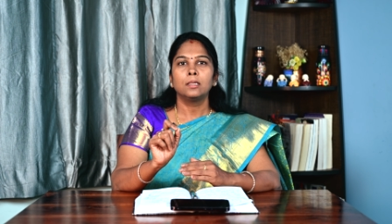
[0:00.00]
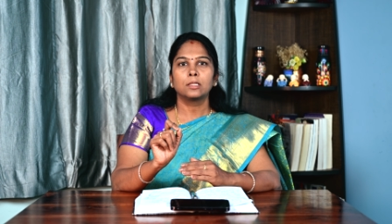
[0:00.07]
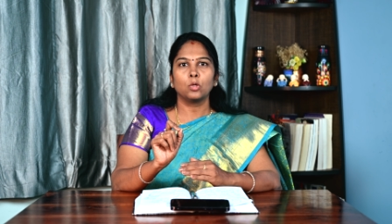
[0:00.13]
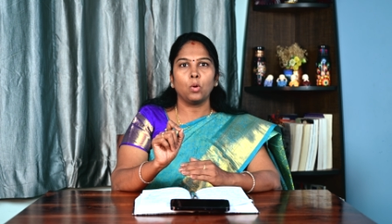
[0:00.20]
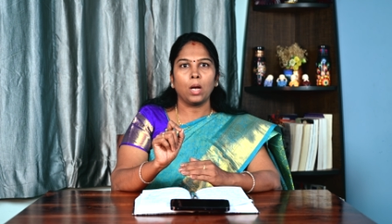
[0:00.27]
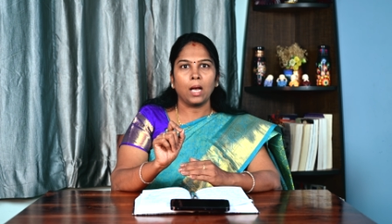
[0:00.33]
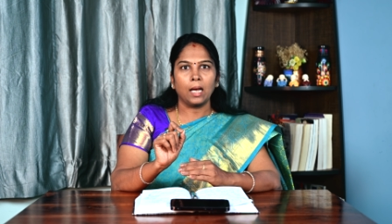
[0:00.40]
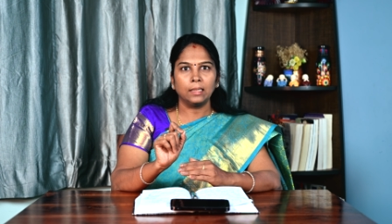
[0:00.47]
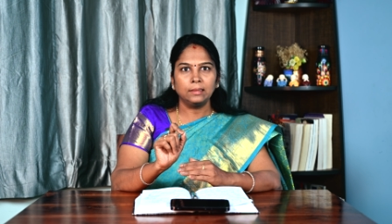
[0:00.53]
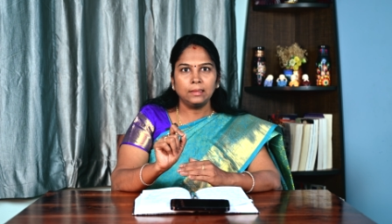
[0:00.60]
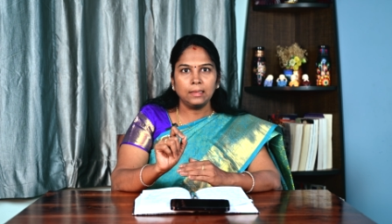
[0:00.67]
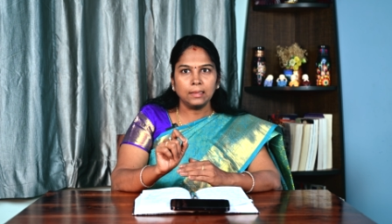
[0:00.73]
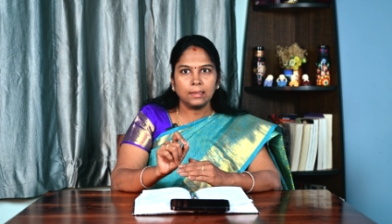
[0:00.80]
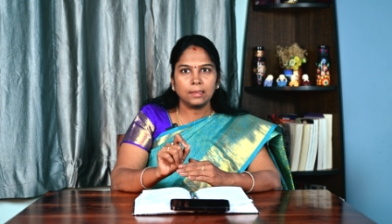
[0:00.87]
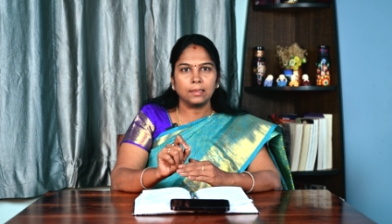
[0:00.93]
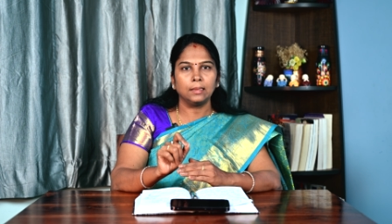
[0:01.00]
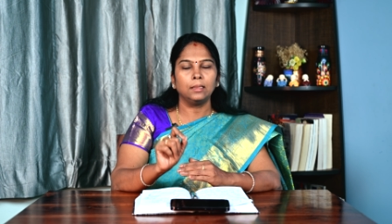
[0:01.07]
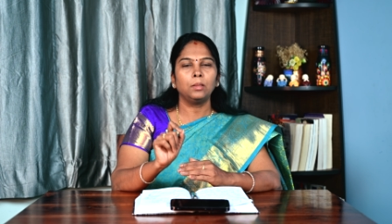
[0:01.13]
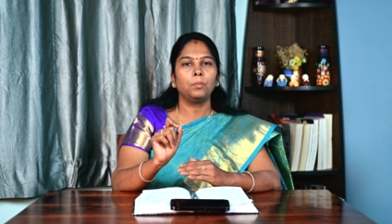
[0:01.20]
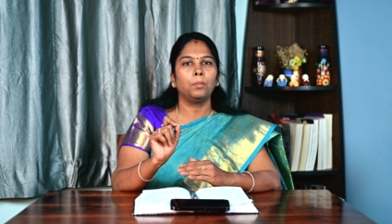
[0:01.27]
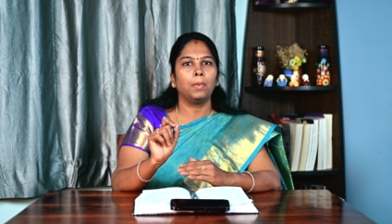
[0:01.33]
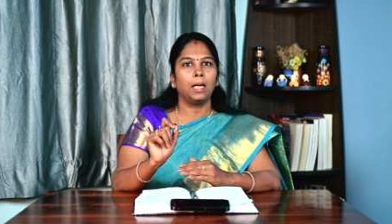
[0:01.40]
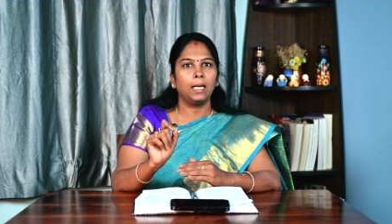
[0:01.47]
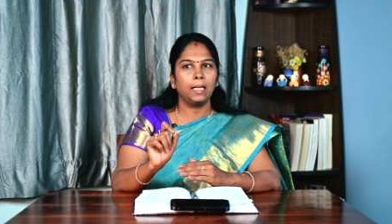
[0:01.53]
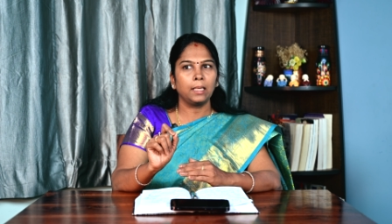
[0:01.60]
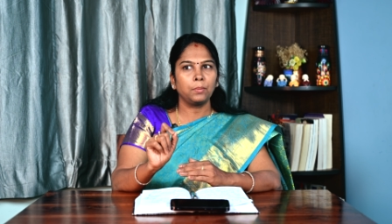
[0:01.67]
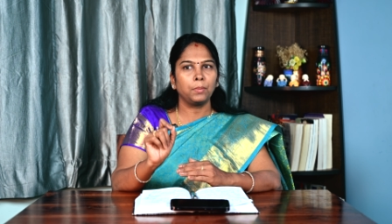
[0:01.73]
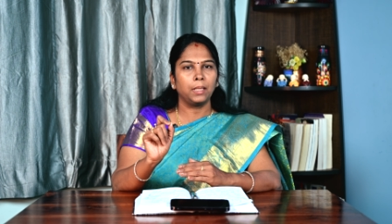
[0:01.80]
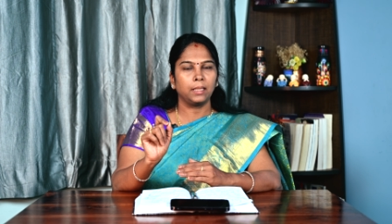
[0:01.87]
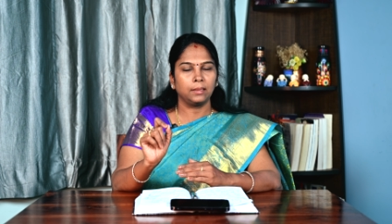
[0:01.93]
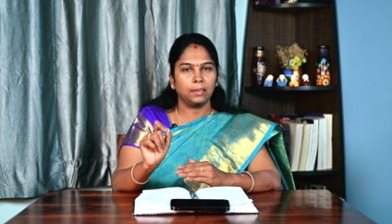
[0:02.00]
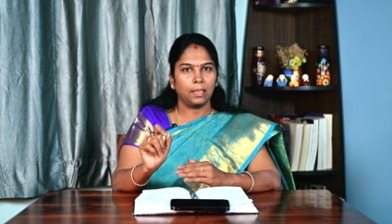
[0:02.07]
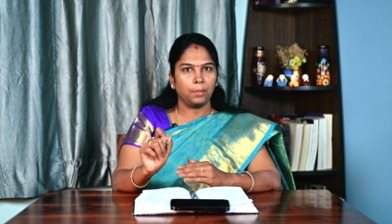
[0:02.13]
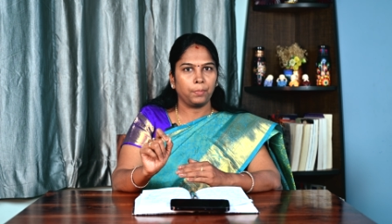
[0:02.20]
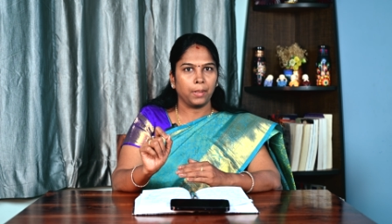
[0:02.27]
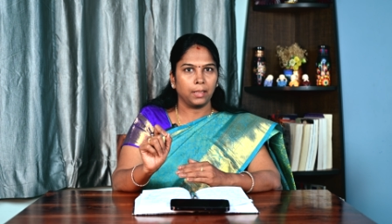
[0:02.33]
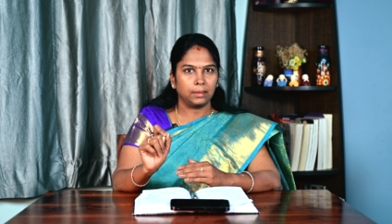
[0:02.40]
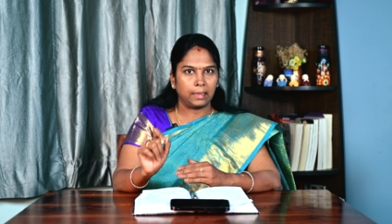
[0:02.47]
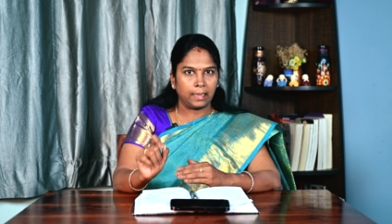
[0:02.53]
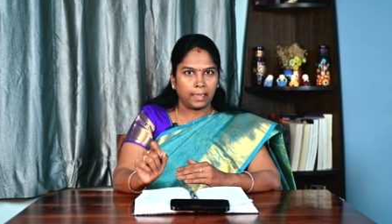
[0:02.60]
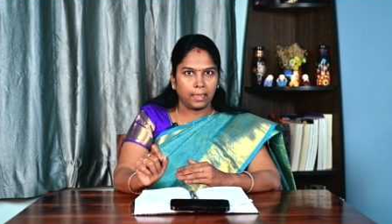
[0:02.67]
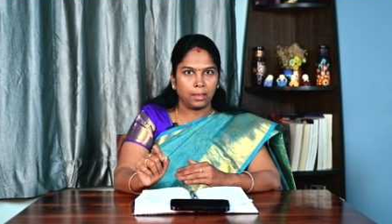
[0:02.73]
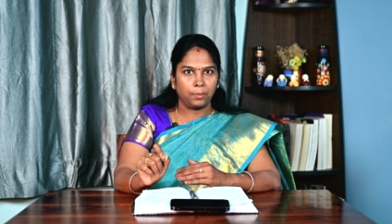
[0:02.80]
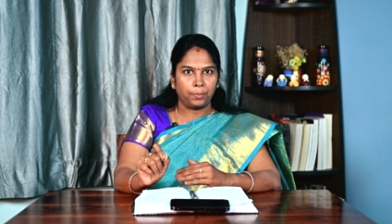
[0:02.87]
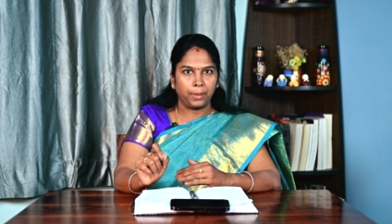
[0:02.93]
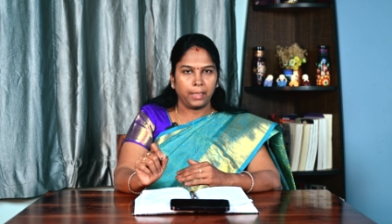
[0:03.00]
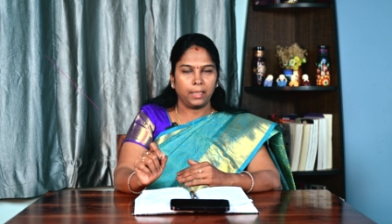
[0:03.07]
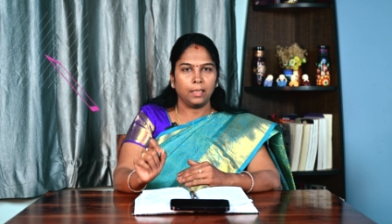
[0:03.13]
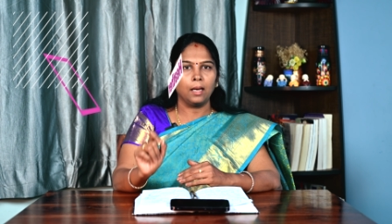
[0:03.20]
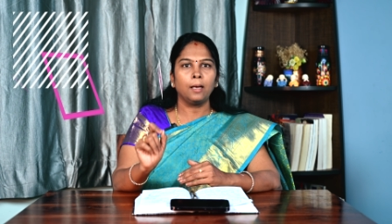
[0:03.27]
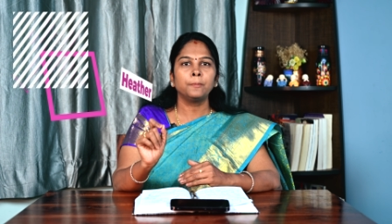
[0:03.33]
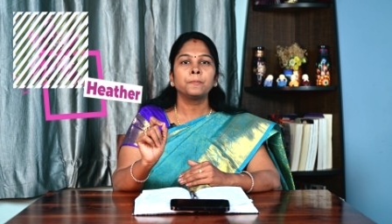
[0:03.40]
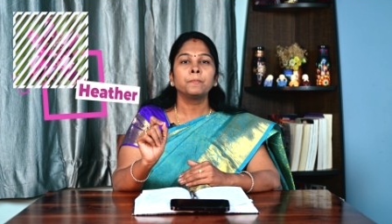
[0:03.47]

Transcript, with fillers: ஸோ அதுக்கு மலர் மருந்தில் பார்த்தீங்க அப்படின்னா